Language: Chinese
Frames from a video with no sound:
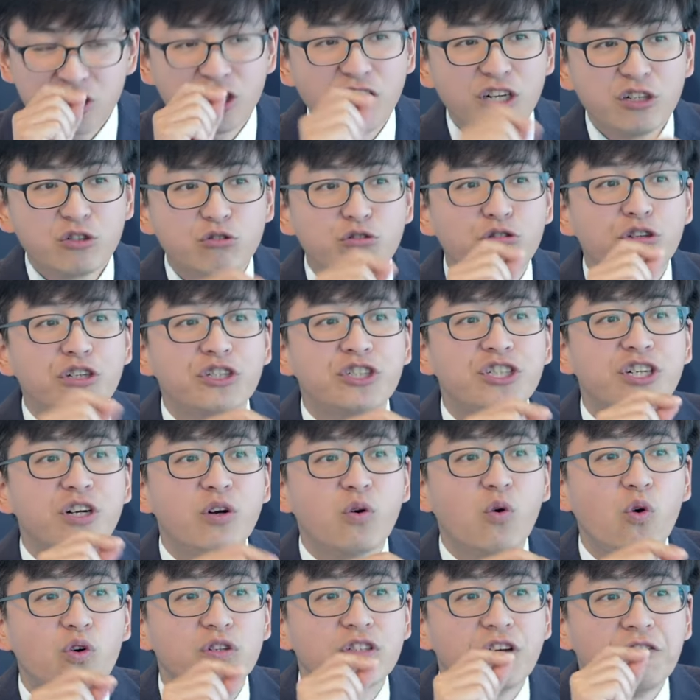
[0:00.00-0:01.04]
正确
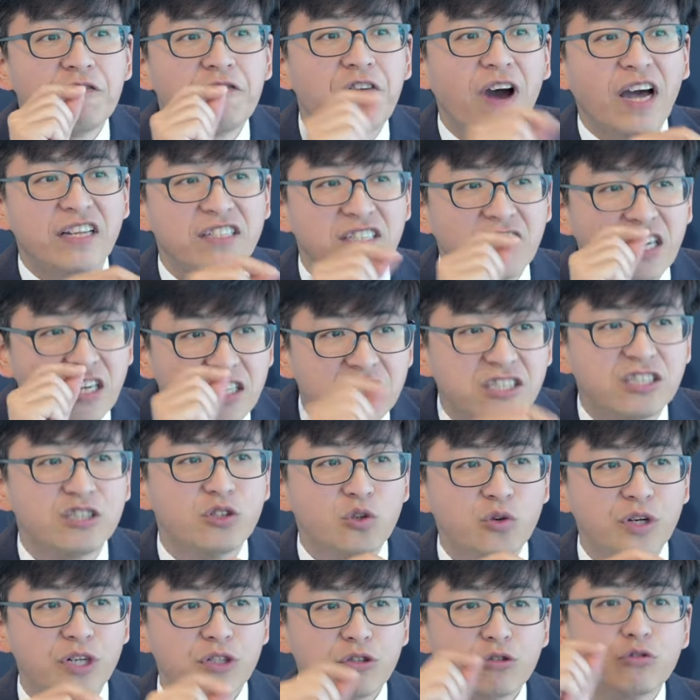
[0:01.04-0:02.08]
生活的法则和
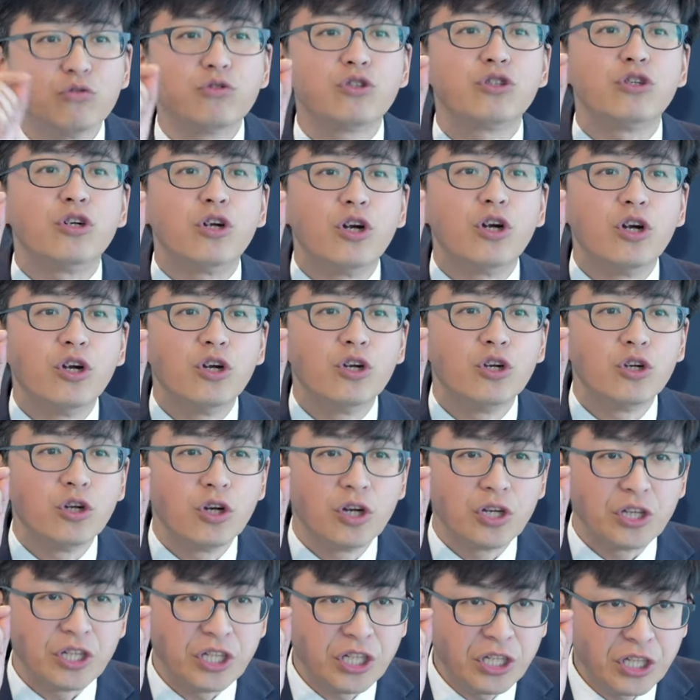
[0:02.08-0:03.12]
智慧就是
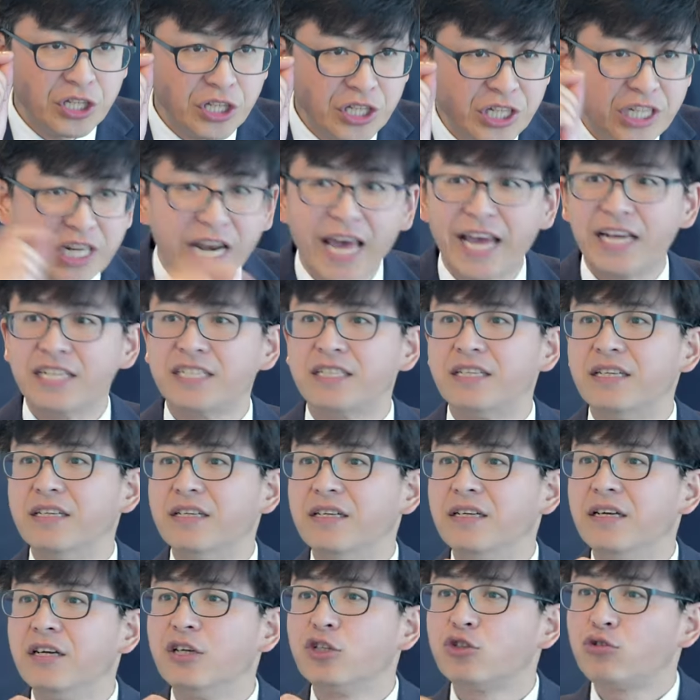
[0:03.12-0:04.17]
依赖神，
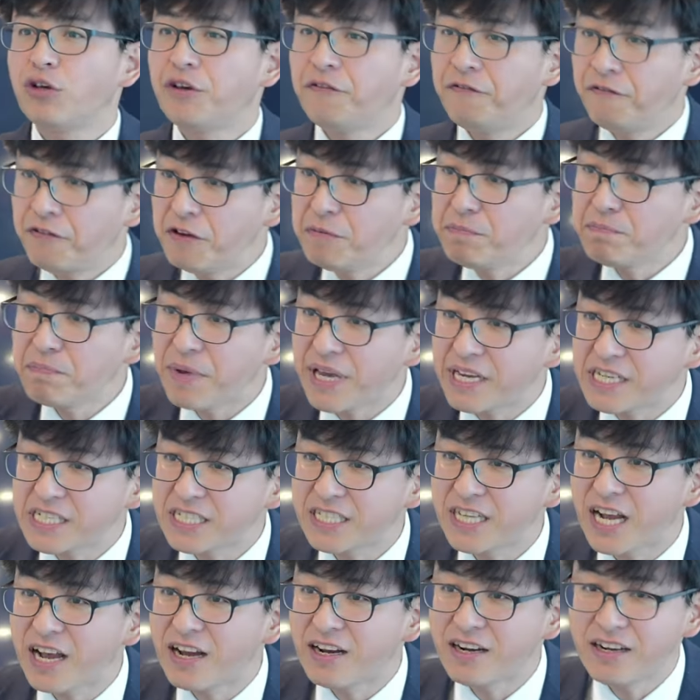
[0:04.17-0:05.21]
所以分辨
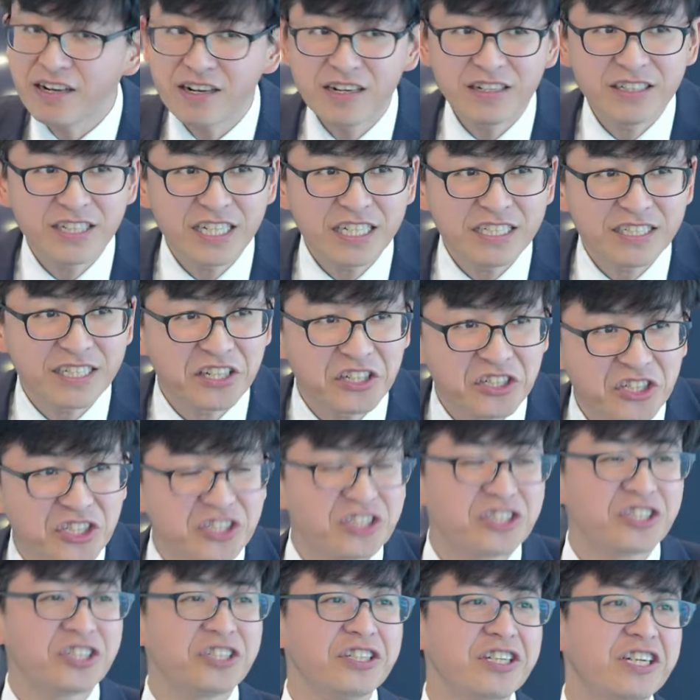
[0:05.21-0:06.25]
善恶那件
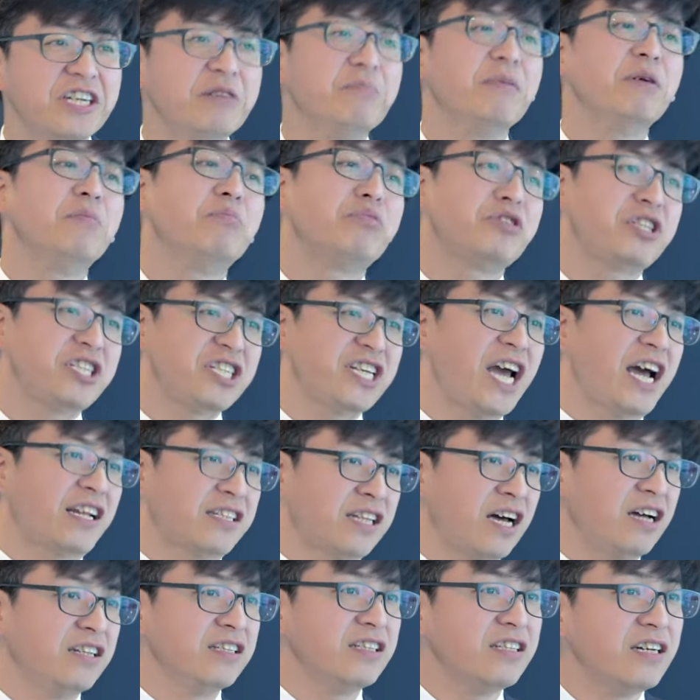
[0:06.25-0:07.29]
事情根本不是
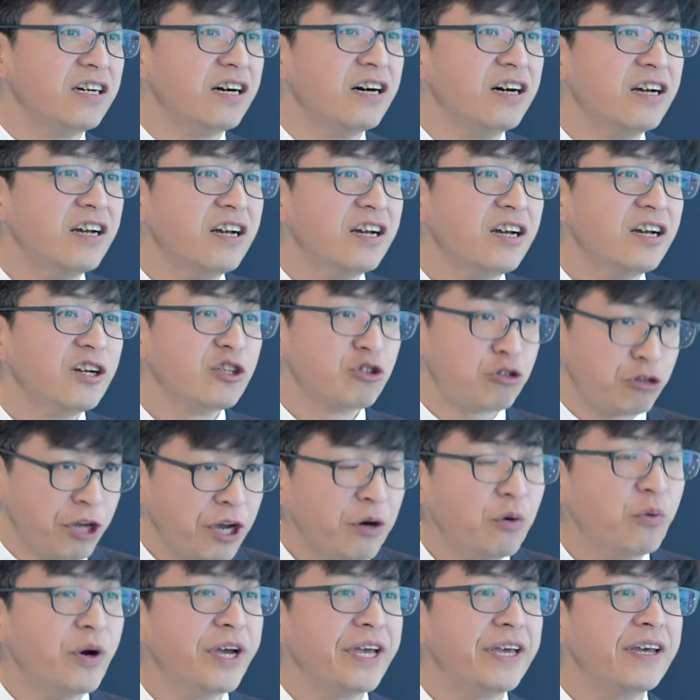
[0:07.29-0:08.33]
亚当的
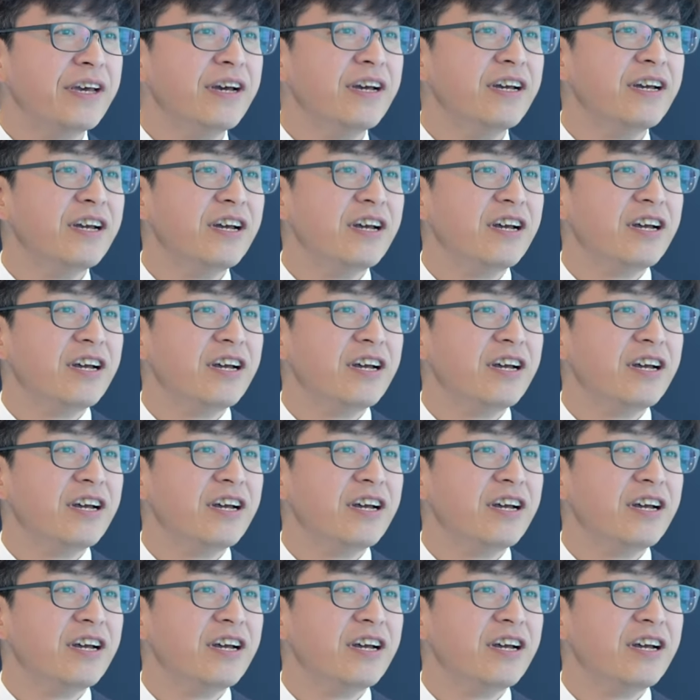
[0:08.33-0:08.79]
权威，